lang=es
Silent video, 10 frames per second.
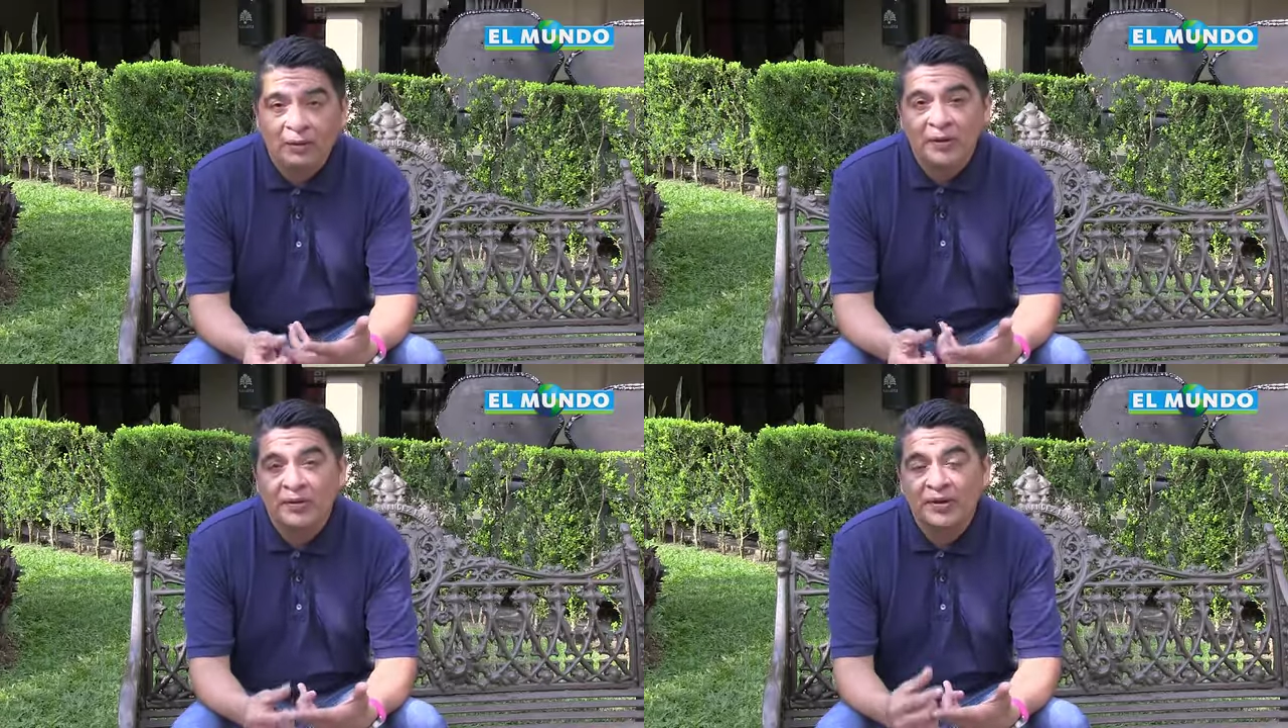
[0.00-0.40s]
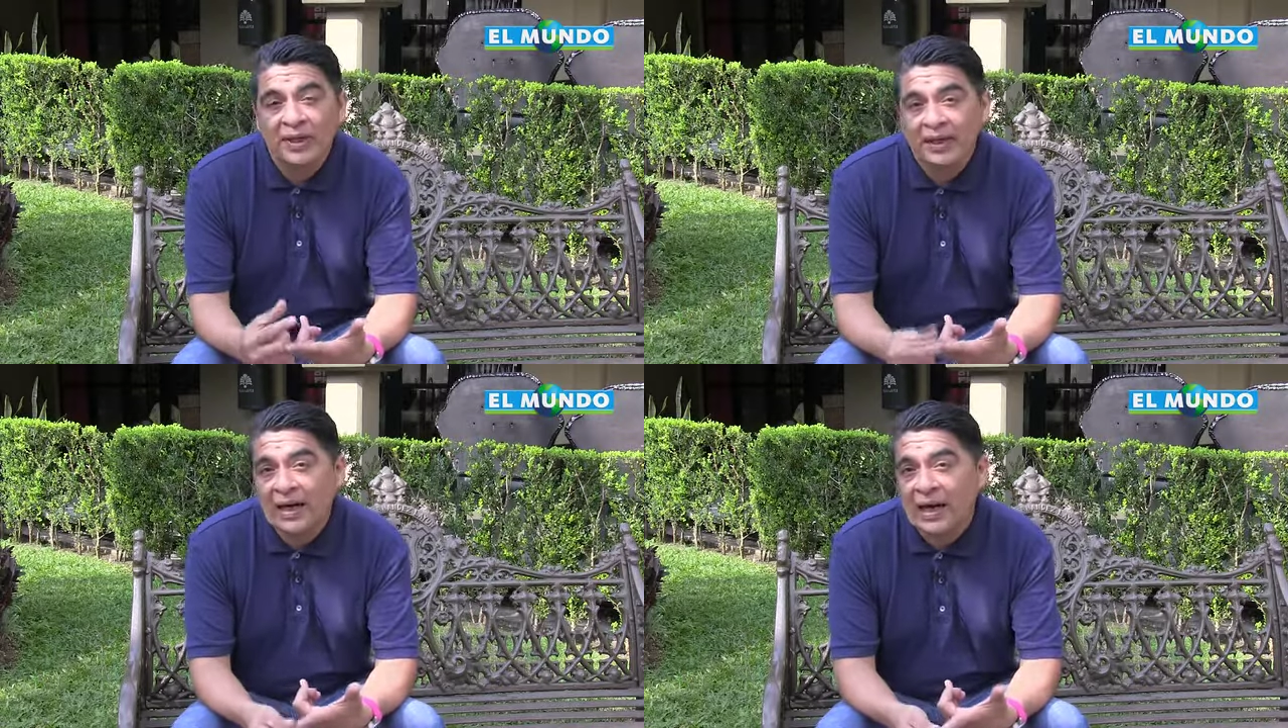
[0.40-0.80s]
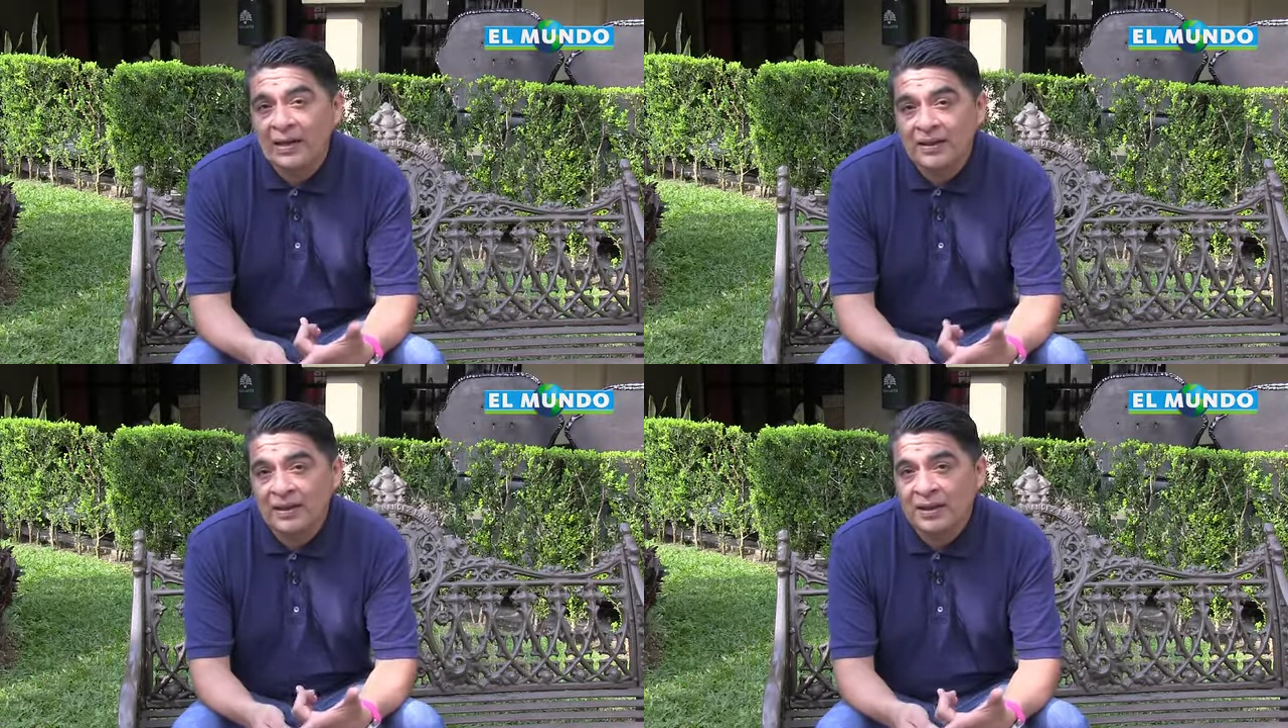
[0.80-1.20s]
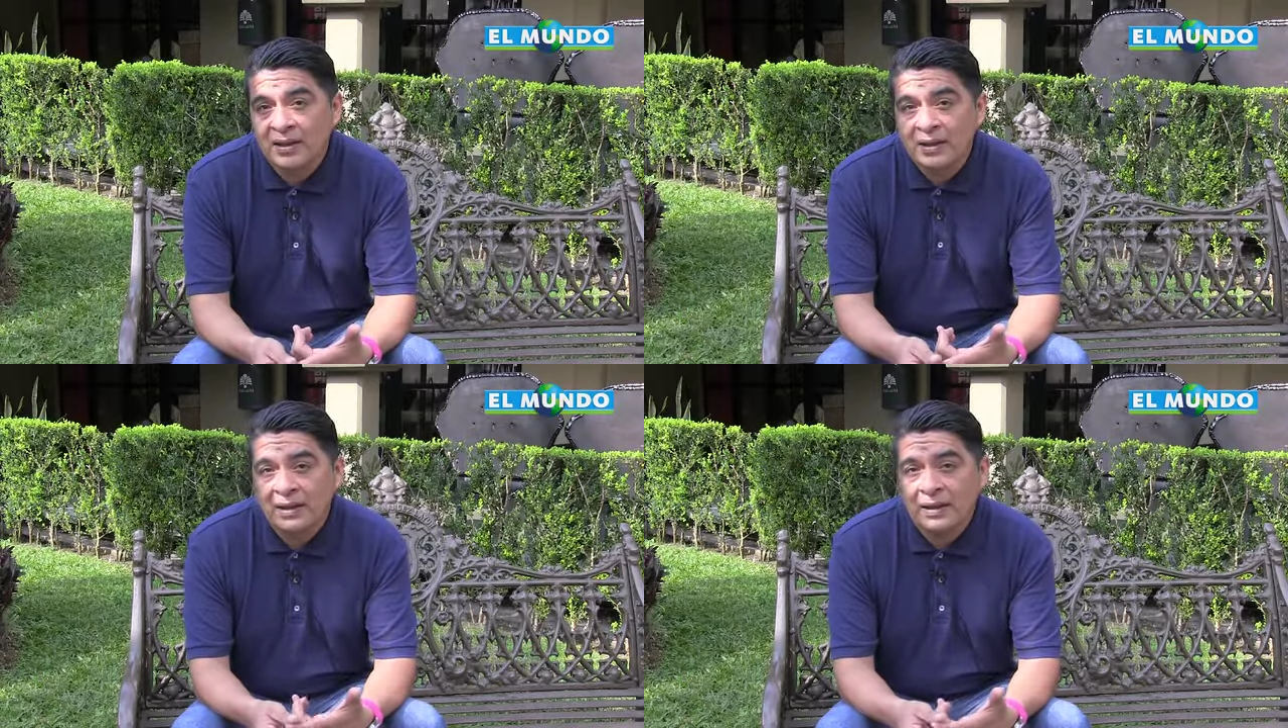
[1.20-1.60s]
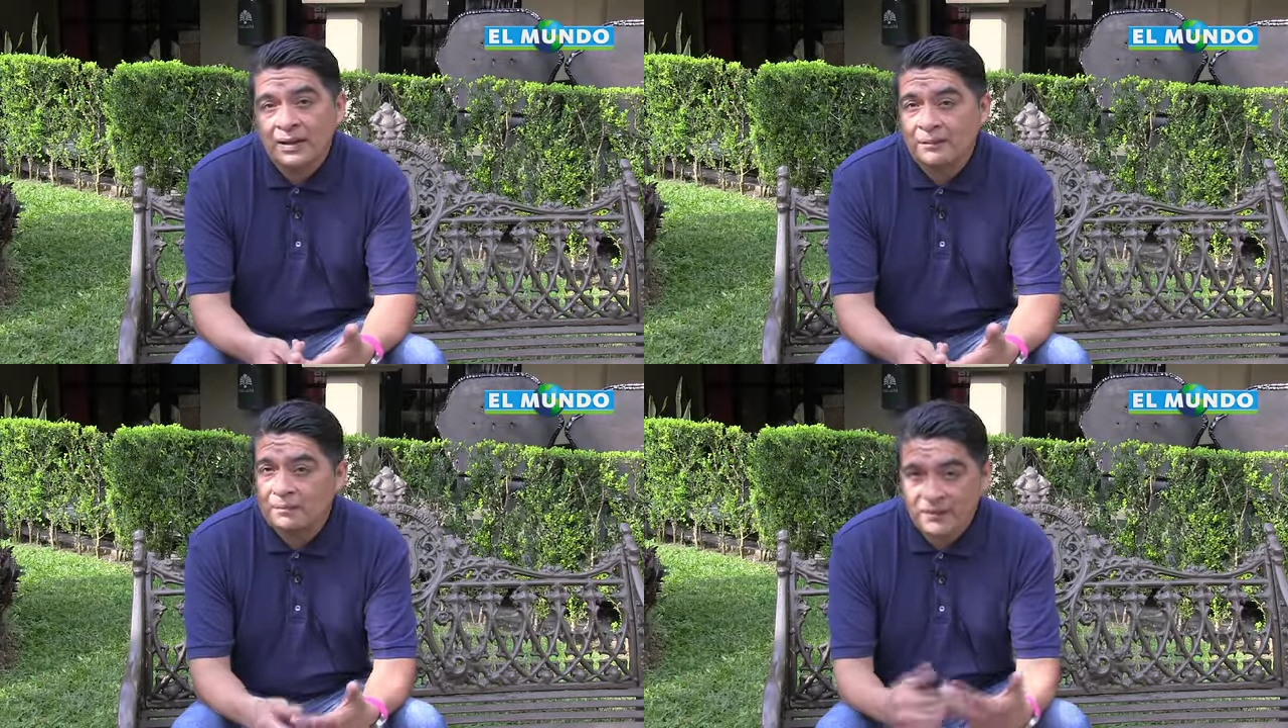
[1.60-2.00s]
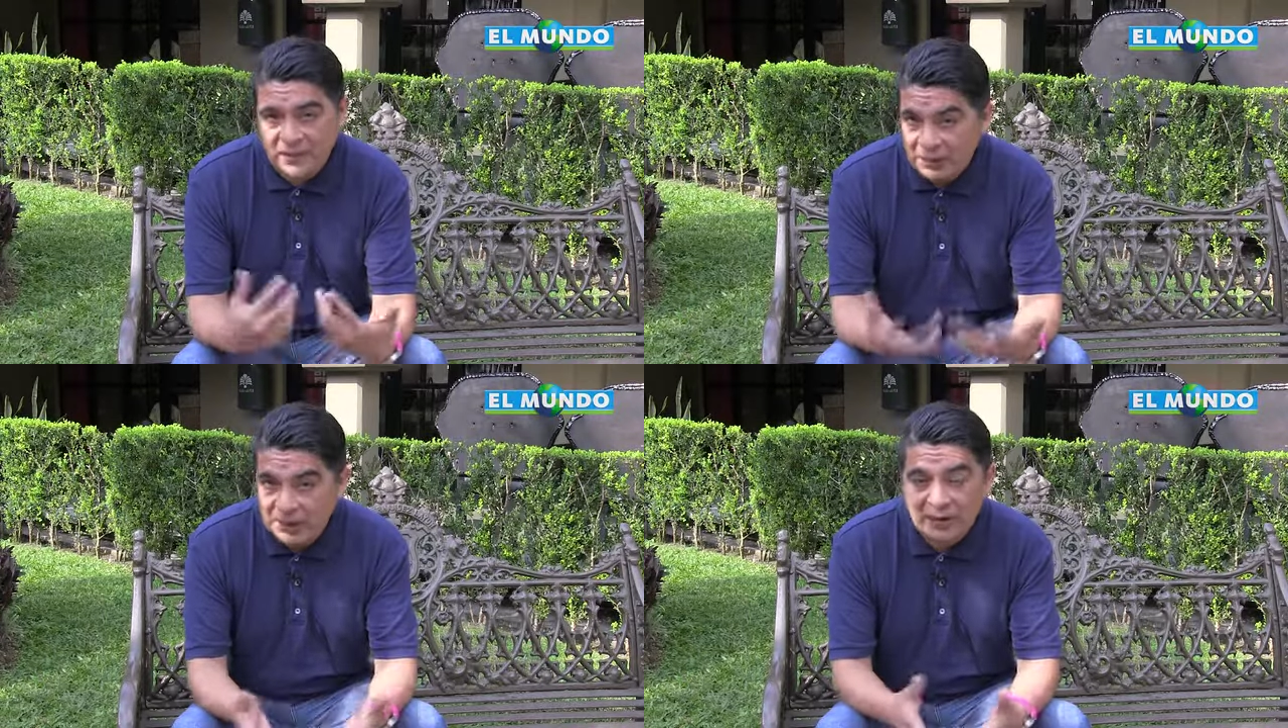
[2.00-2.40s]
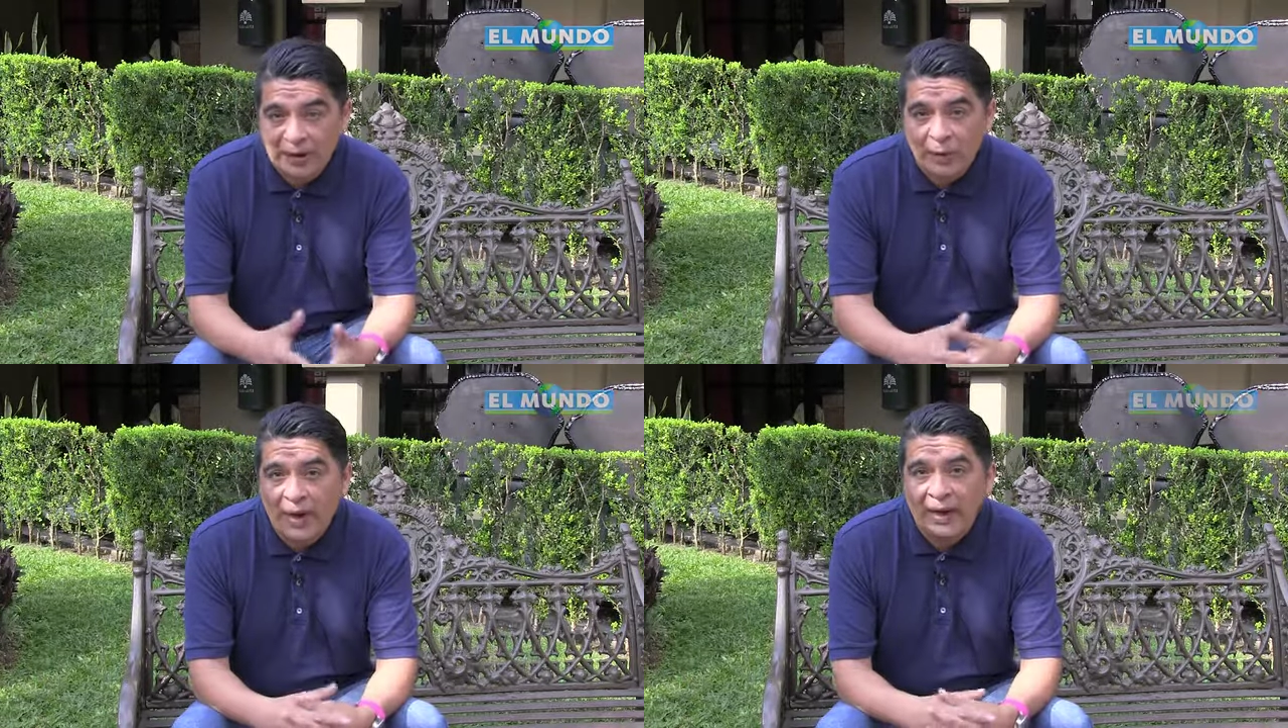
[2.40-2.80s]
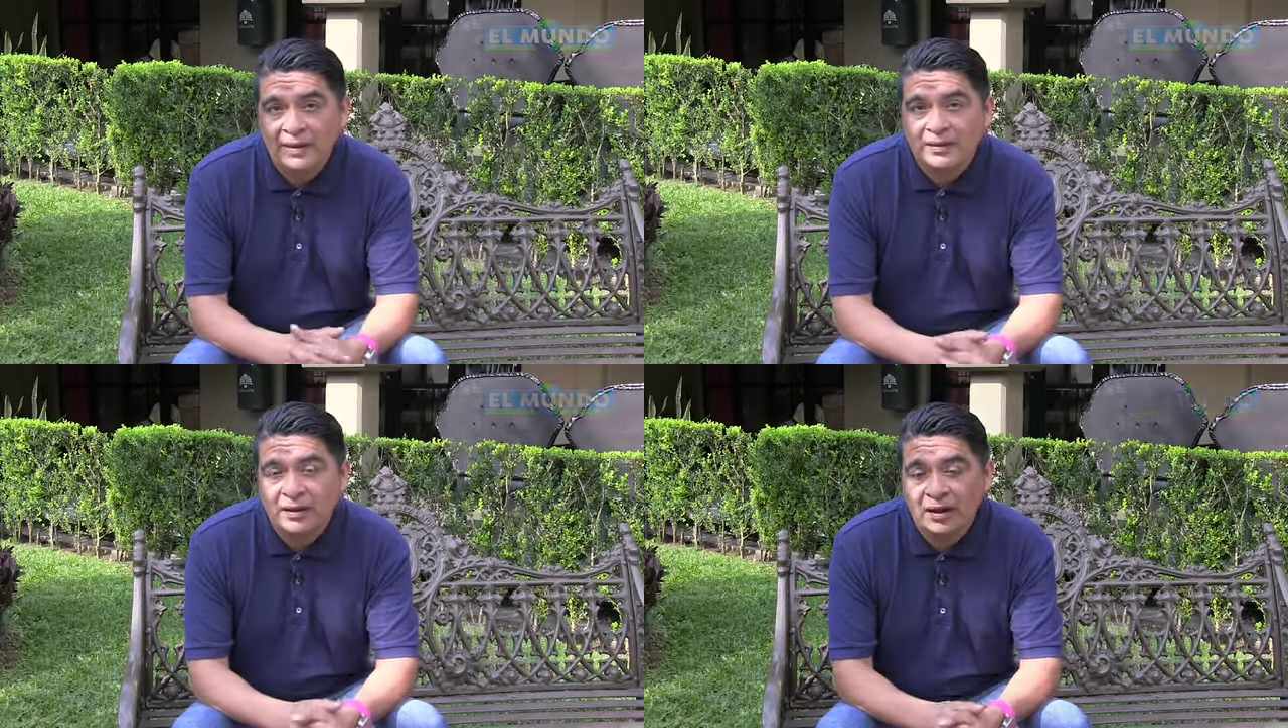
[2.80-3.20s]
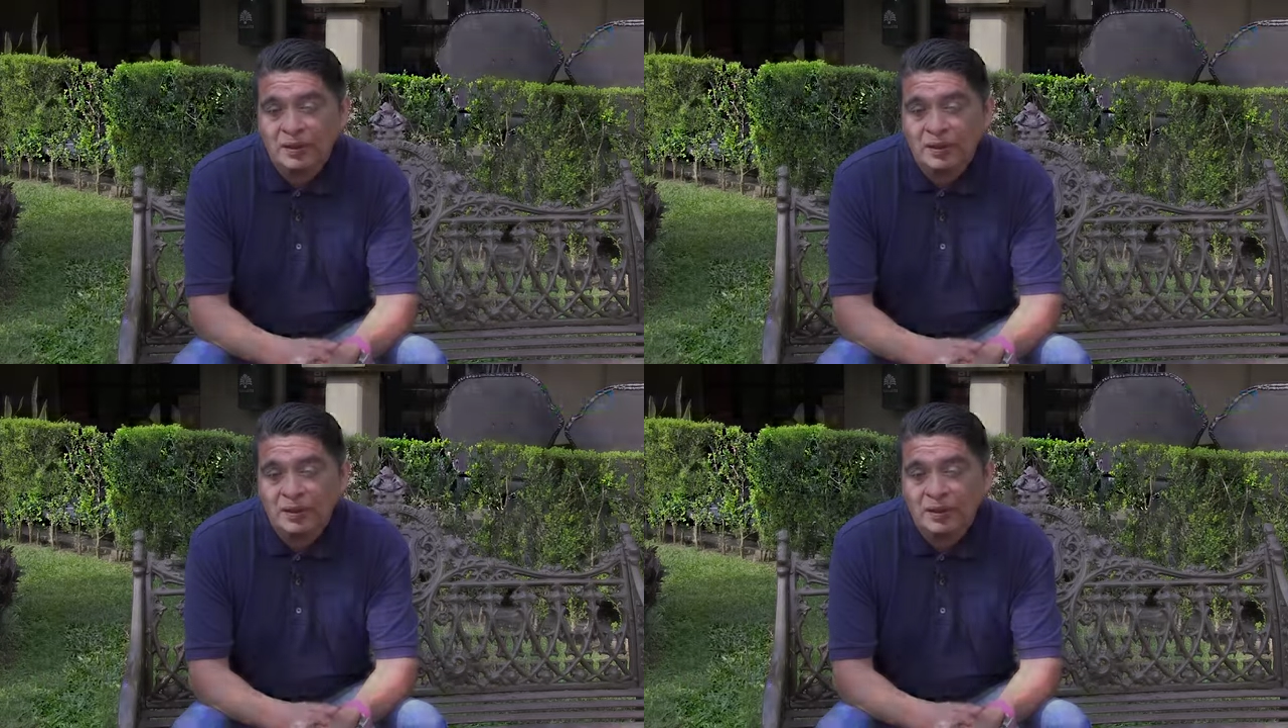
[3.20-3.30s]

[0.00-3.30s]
con niños de la calle, eh, te invito a que lo hagas.